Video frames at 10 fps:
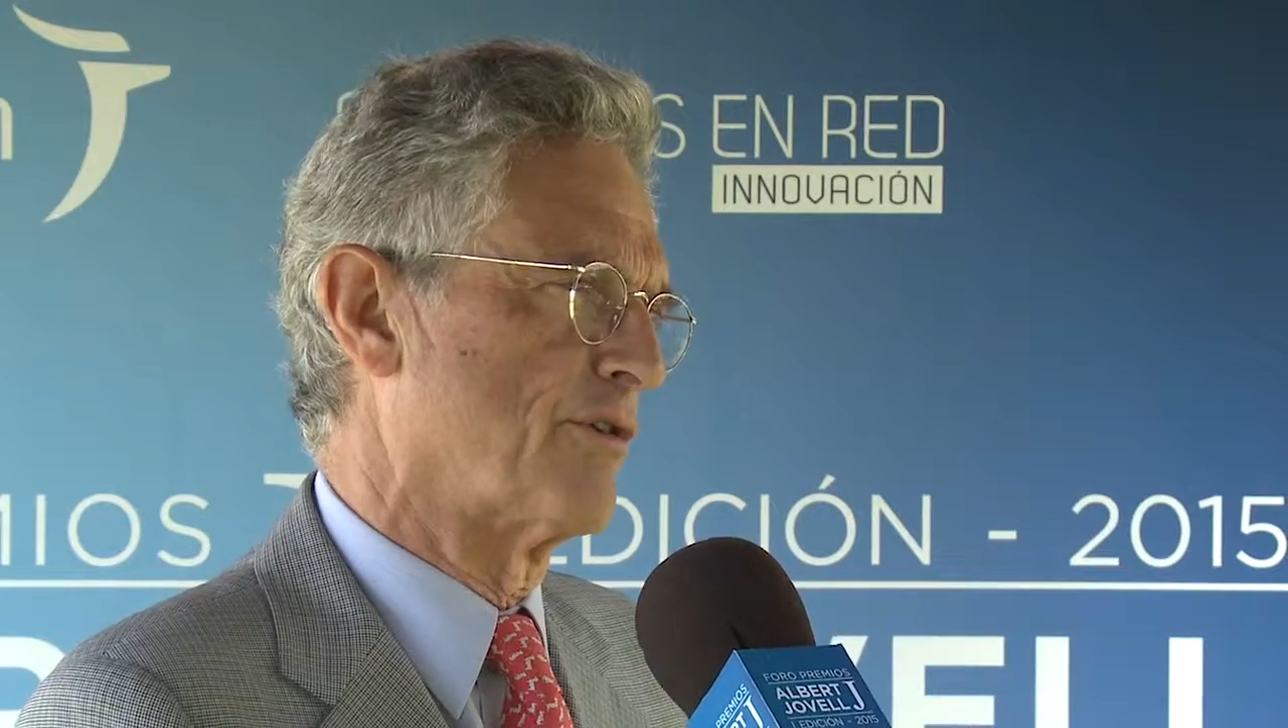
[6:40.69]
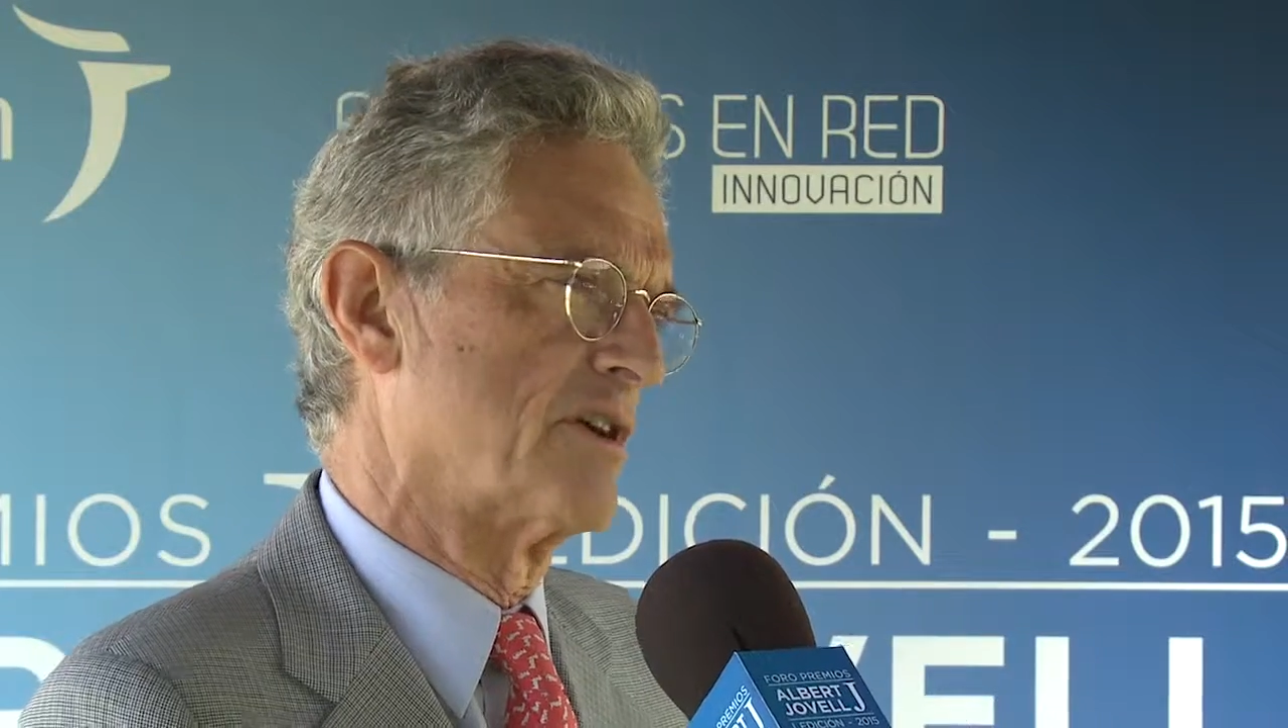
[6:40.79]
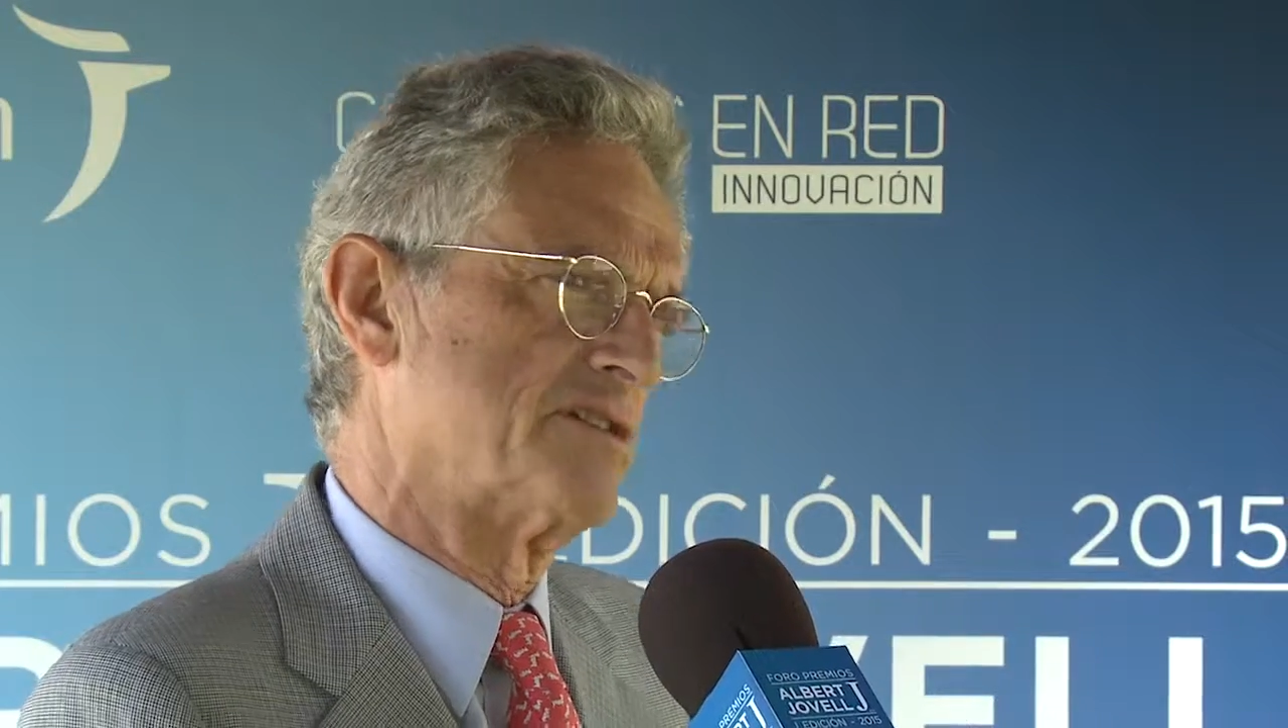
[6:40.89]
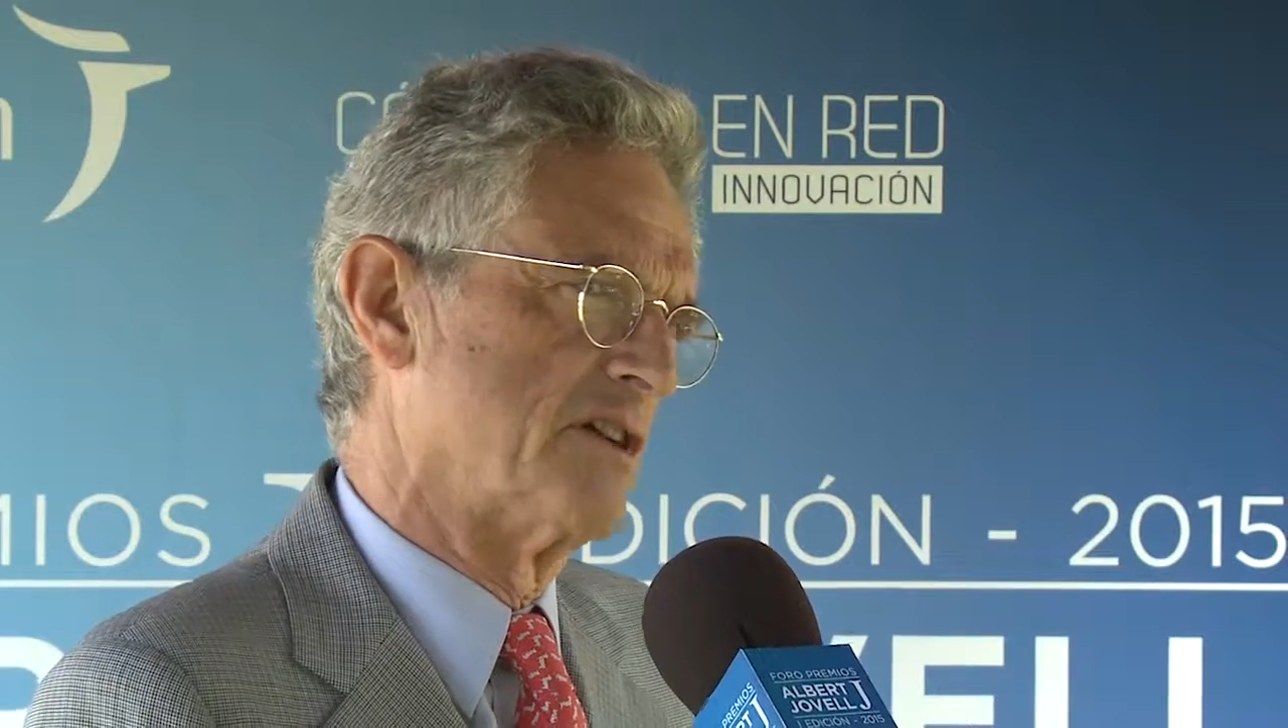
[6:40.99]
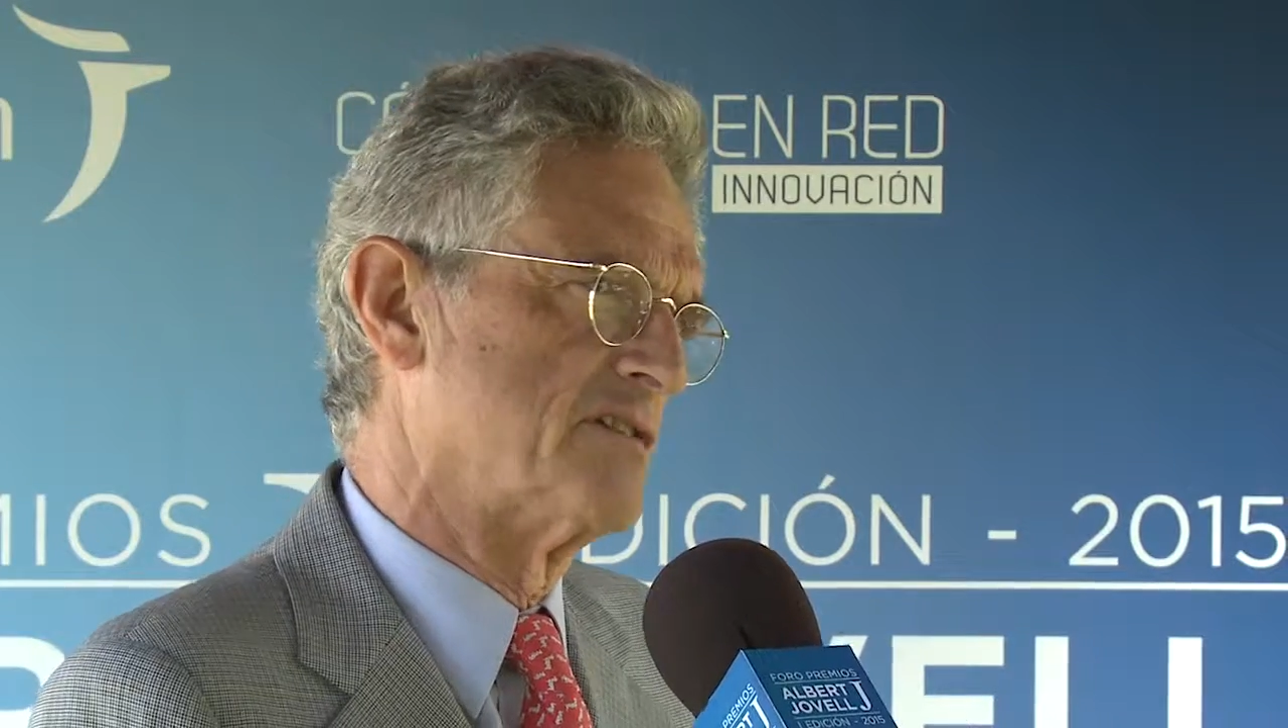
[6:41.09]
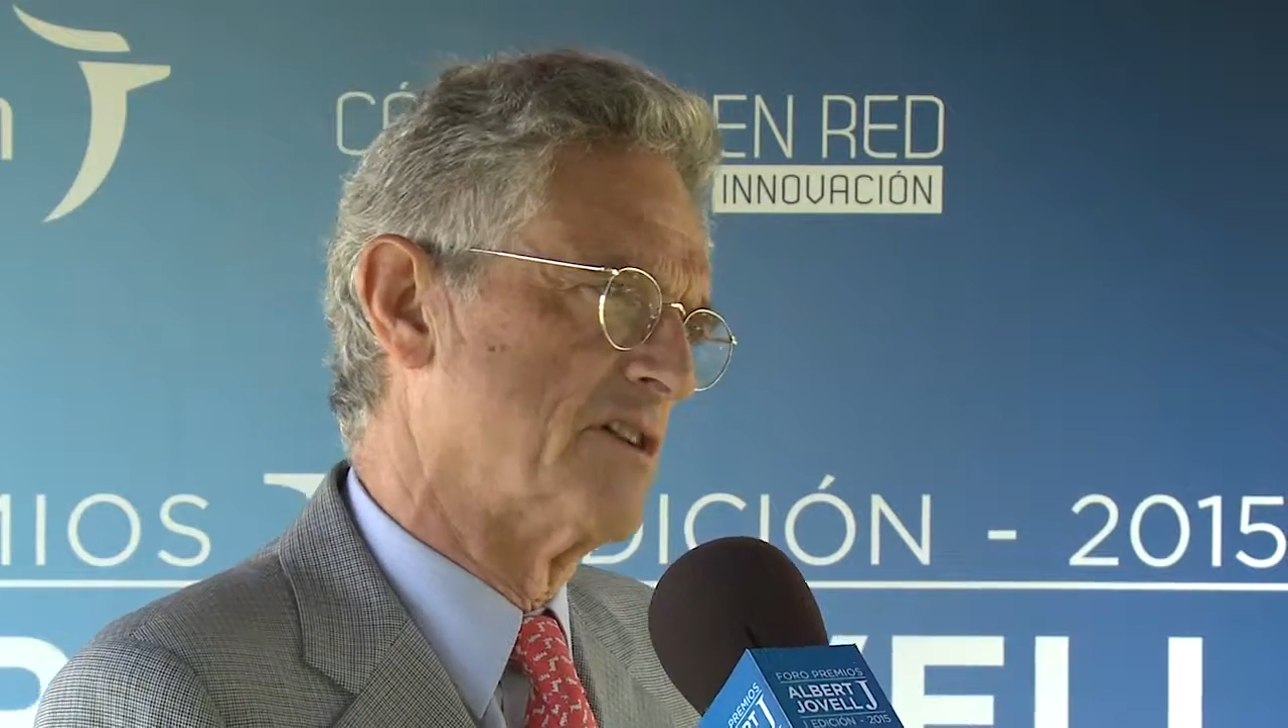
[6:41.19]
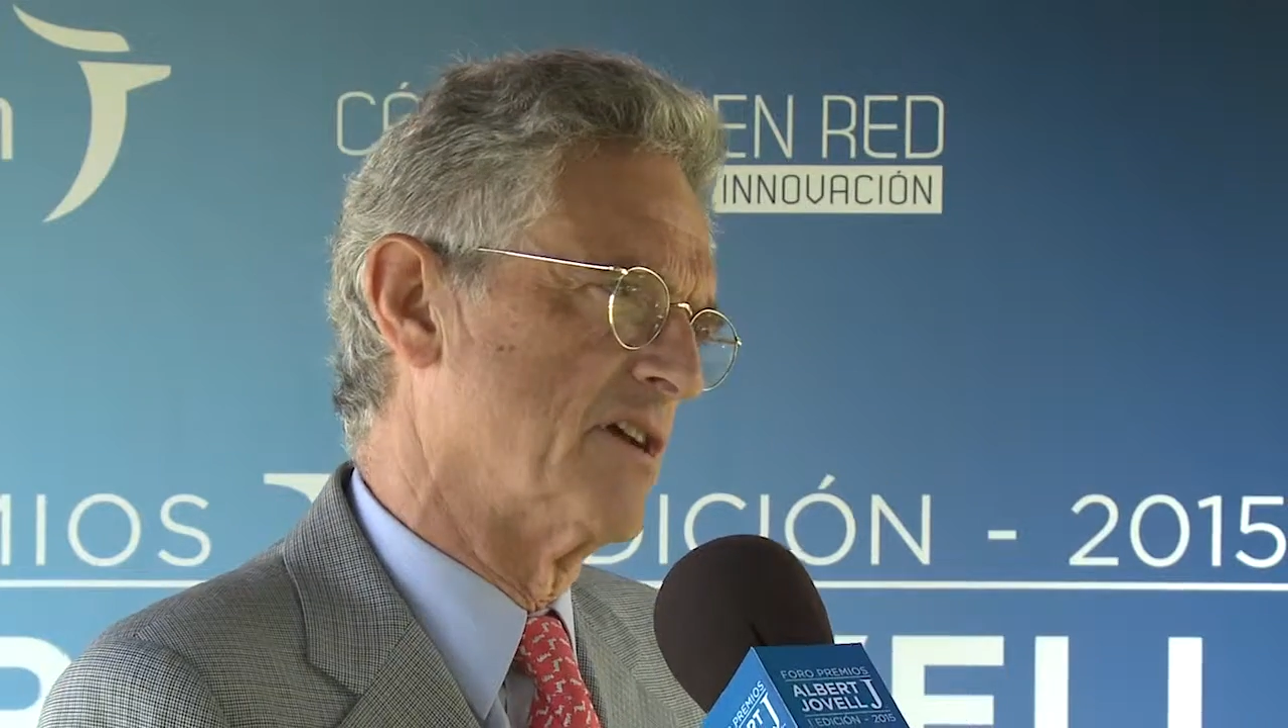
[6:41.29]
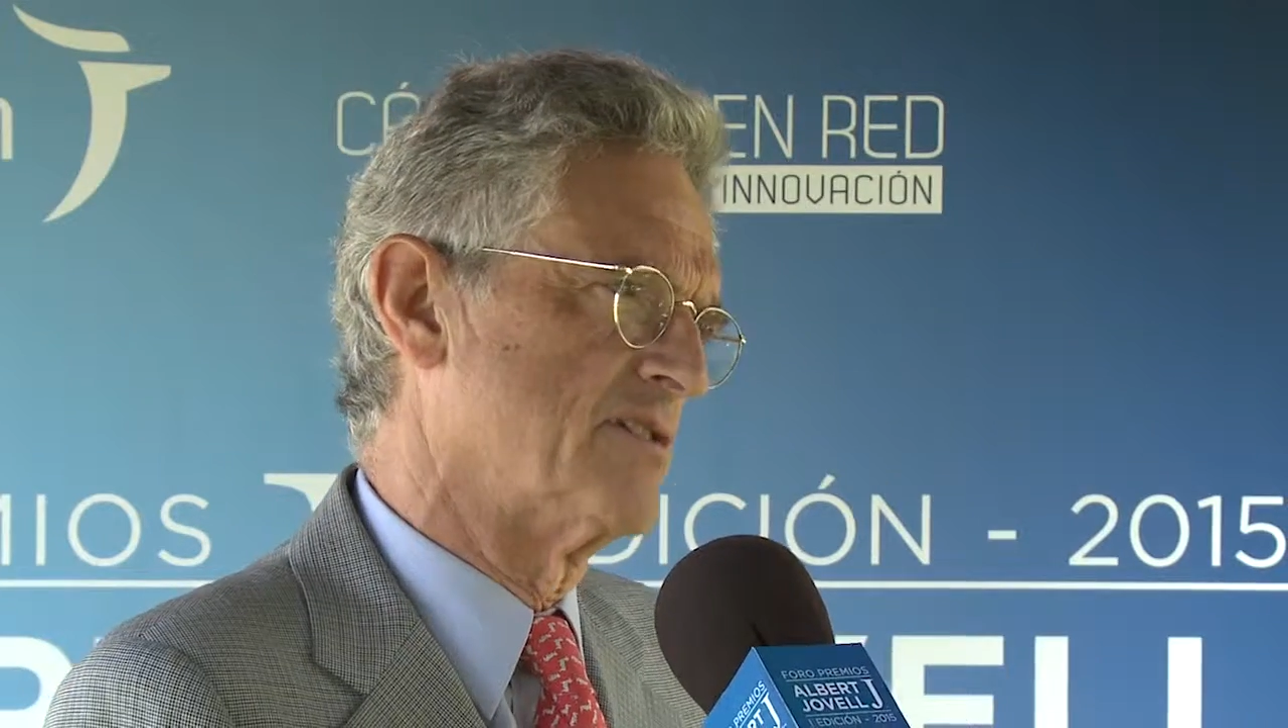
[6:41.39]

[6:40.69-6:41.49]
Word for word: que existe